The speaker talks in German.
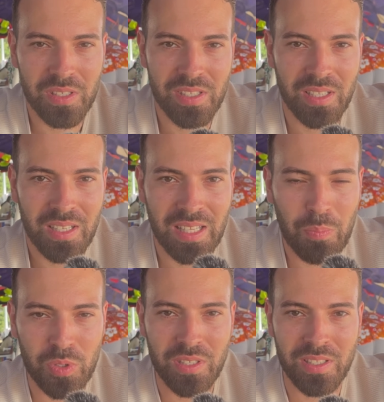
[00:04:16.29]
Das ist ja, der
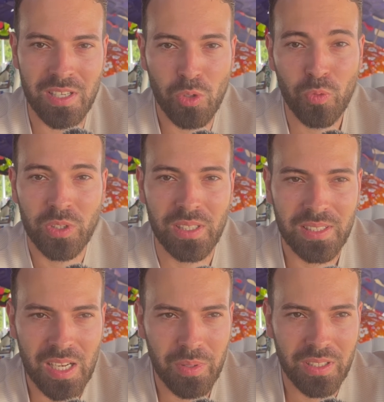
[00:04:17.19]
Deposit ist ja nur für dich
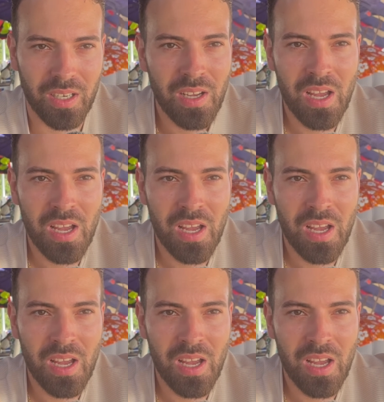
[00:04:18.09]
selber da.